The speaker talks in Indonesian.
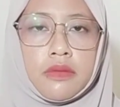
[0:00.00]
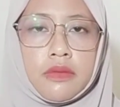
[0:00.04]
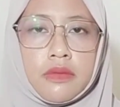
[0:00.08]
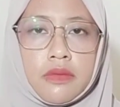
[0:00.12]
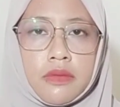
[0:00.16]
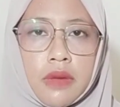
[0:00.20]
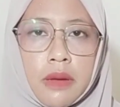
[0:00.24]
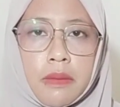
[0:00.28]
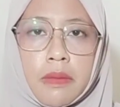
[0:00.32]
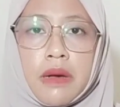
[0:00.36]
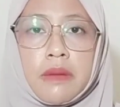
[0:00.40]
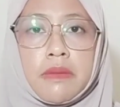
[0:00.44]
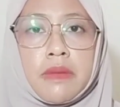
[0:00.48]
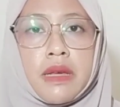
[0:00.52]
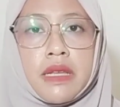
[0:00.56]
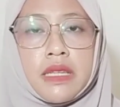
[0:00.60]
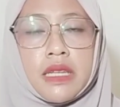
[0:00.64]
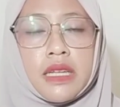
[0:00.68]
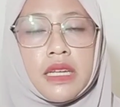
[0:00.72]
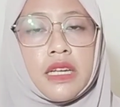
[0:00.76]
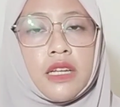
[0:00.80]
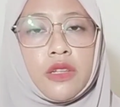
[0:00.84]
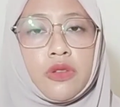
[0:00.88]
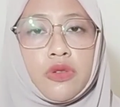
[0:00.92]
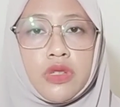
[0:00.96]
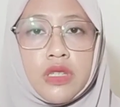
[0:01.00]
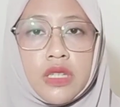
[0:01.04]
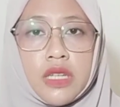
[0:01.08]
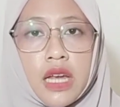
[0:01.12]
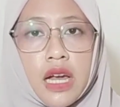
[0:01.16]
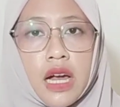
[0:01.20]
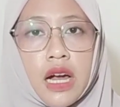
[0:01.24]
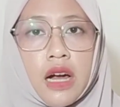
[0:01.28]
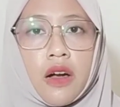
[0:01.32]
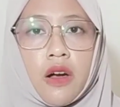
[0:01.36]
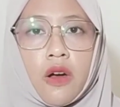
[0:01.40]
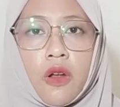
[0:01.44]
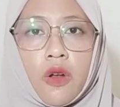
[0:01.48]
memang biasanya gitu sih
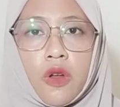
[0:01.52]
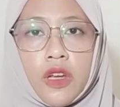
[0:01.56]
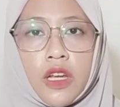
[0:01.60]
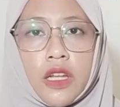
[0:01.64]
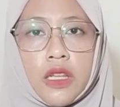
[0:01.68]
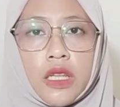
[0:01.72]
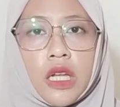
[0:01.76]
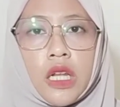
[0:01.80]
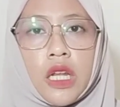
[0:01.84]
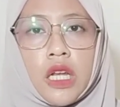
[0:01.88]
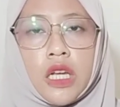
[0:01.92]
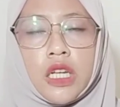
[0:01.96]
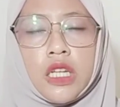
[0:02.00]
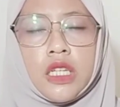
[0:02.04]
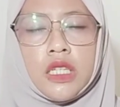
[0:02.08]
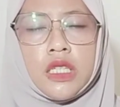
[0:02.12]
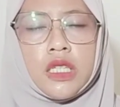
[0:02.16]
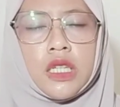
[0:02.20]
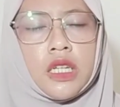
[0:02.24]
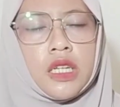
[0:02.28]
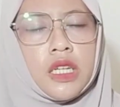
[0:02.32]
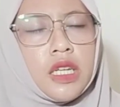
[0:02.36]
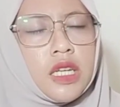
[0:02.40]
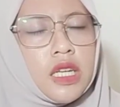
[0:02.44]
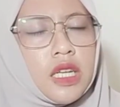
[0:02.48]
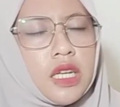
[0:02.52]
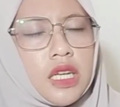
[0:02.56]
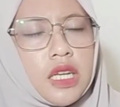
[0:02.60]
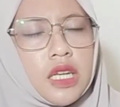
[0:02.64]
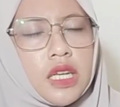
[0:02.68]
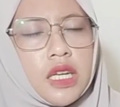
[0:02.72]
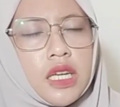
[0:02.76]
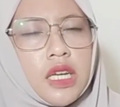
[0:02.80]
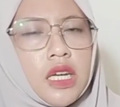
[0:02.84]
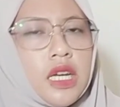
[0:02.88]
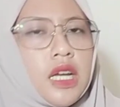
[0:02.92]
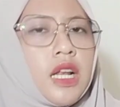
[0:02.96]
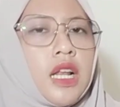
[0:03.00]
ya kalau kita lagi
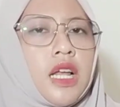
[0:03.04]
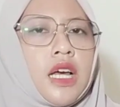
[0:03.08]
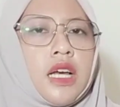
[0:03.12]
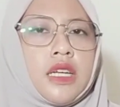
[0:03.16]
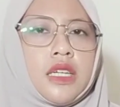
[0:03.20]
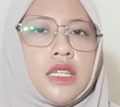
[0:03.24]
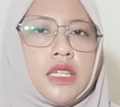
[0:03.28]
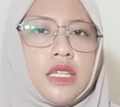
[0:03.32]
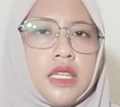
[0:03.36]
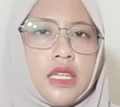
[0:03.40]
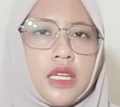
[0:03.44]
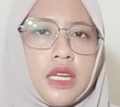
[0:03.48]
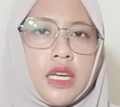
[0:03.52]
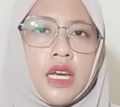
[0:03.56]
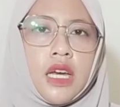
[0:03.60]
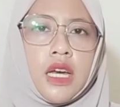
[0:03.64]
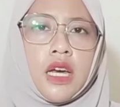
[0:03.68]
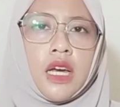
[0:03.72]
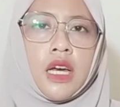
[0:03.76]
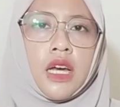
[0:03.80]
sedih lagi